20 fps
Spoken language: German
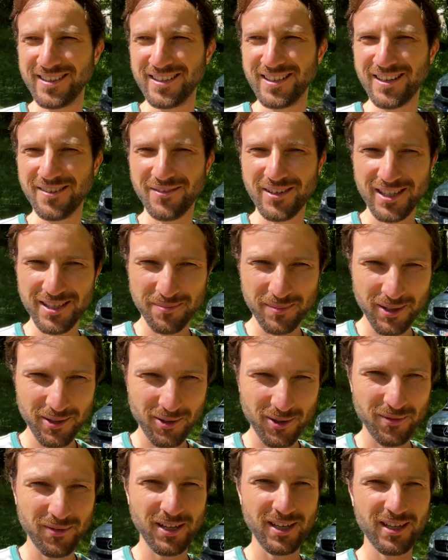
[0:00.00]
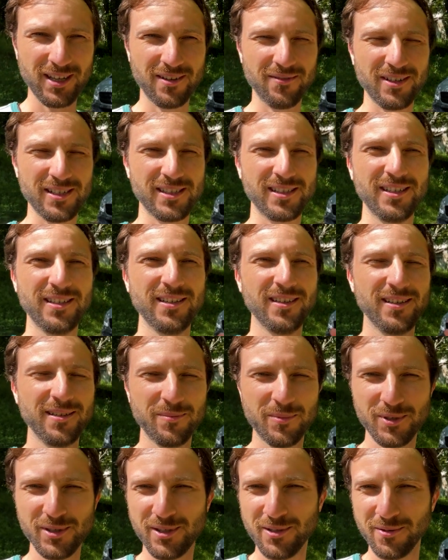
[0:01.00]
da weiß man noch weniger, was die
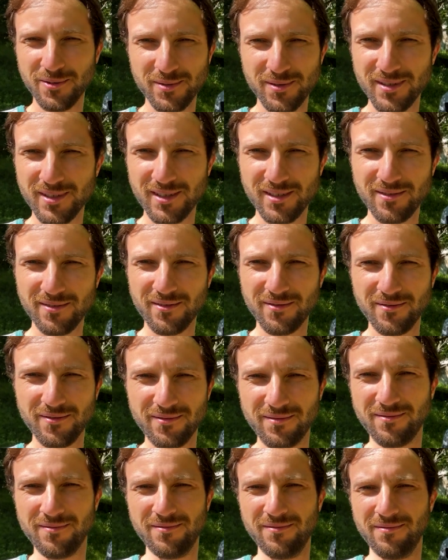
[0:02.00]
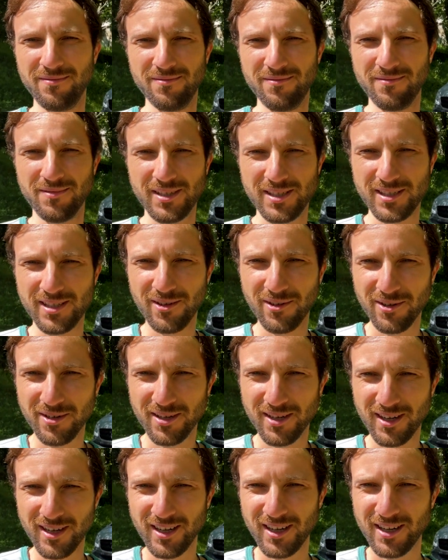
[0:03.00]
Emotionen sind und was die
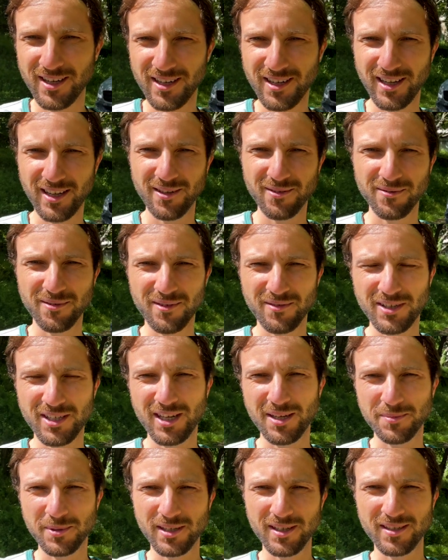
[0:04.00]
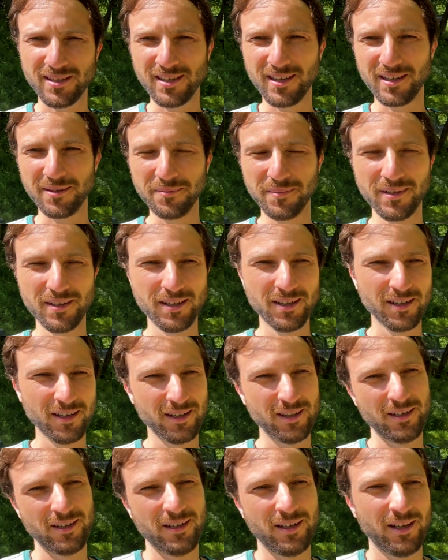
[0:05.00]
Leute da gerade denken oder welche Absichten sie haben.
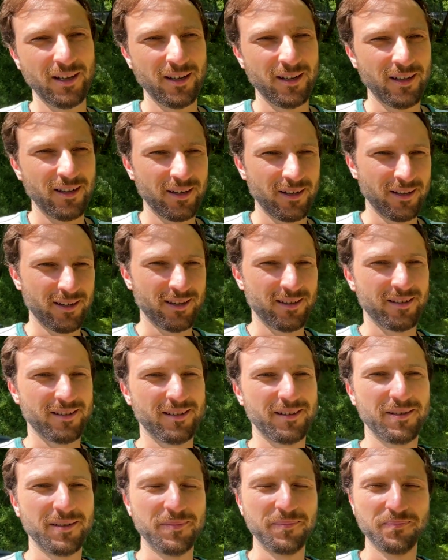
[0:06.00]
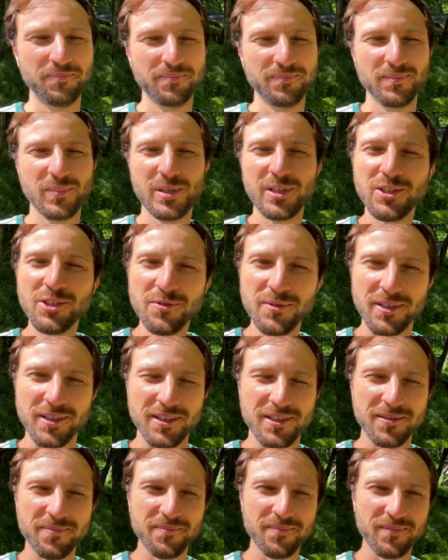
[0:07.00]
Ähm, bisschen
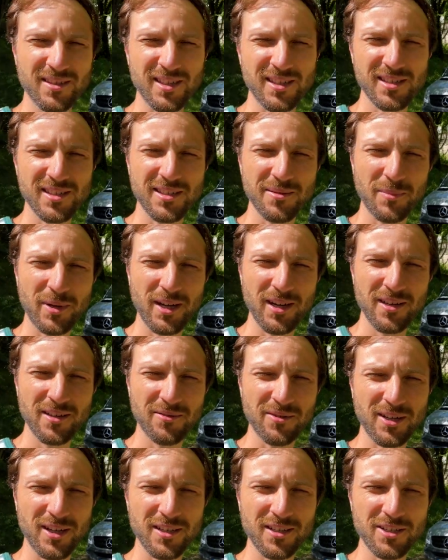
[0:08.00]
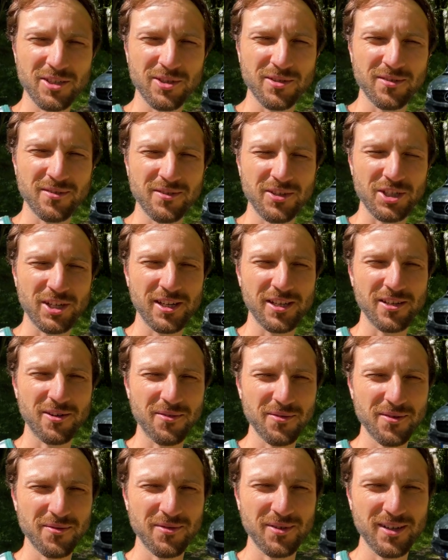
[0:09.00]
schwierig. Das ist dem einen oder anderen schon wahrscheinlich
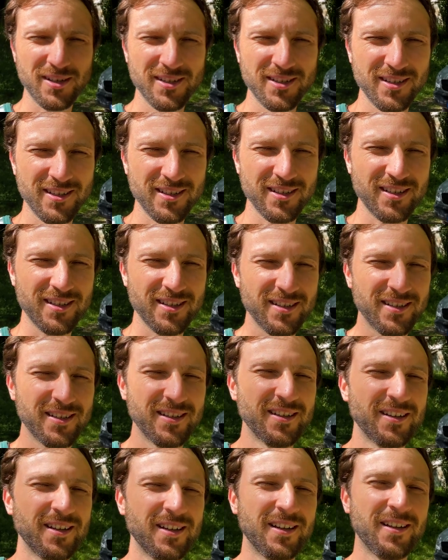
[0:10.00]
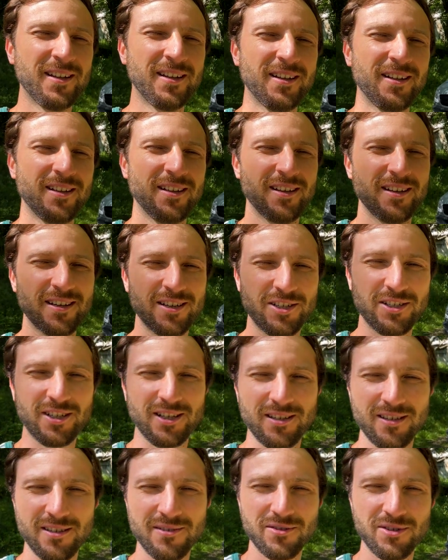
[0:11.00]
aufgefallen, der in der
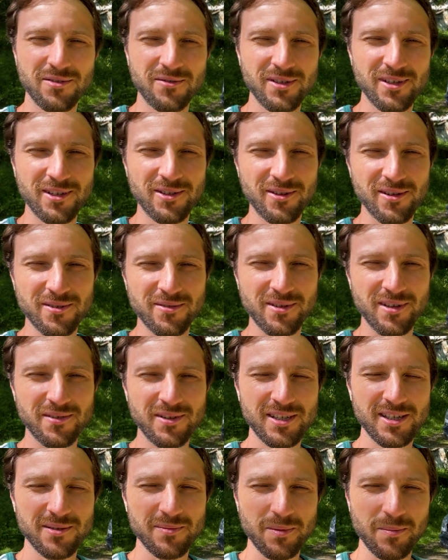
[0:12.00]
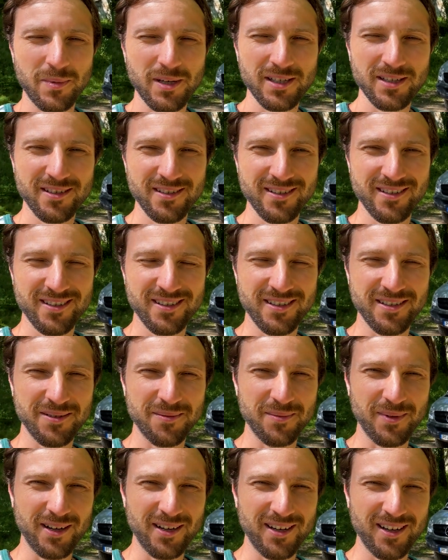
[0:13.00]
Stadt zwischen vielen Leuten unterwegs ist mit Masken.
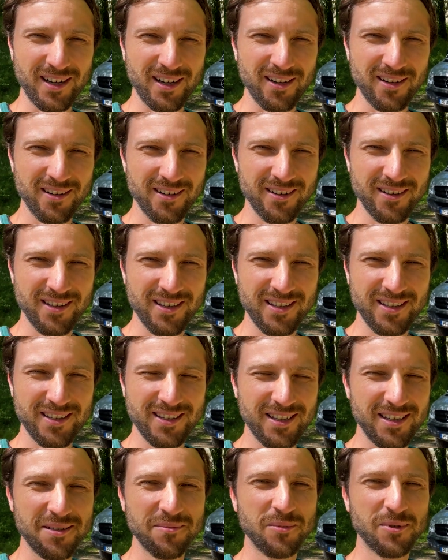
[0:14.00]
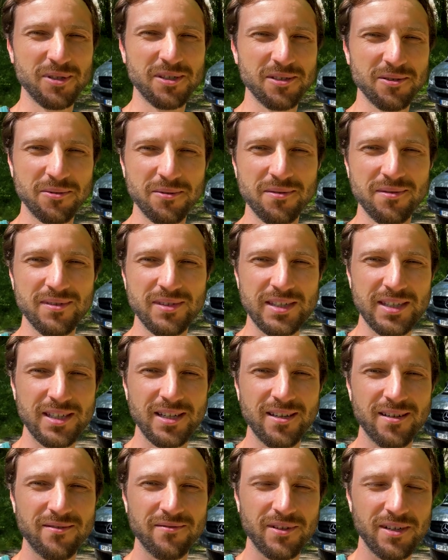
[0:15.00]
Man kann nicht die Emotionen
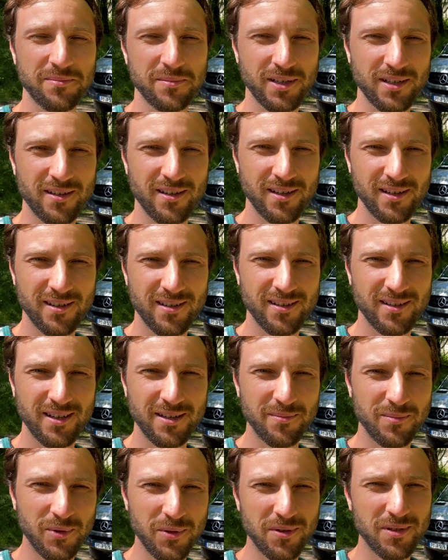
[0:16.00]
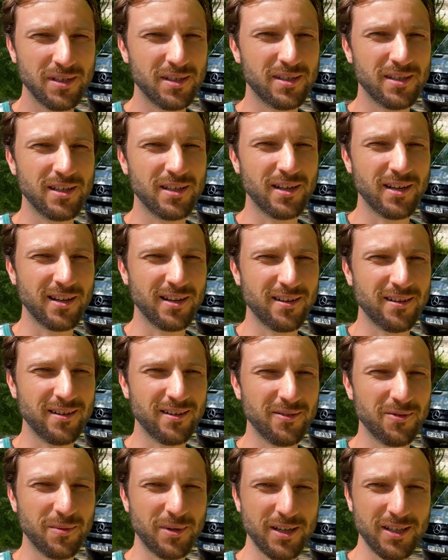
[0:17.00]
sehen, weil man halt den Mund nicht sieht. Da
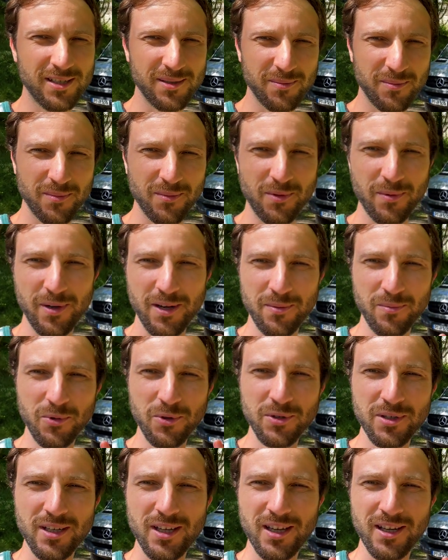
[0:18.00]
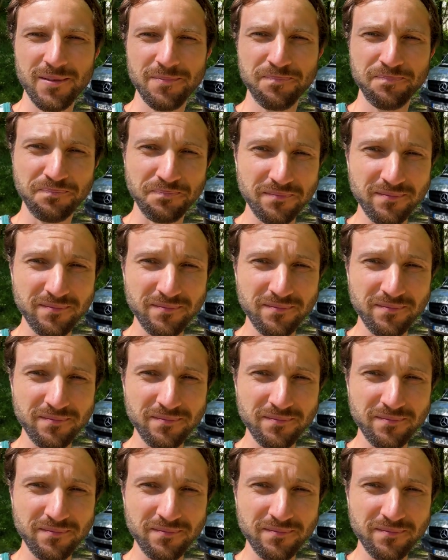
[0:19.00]
über, diesen, über den Mund gehen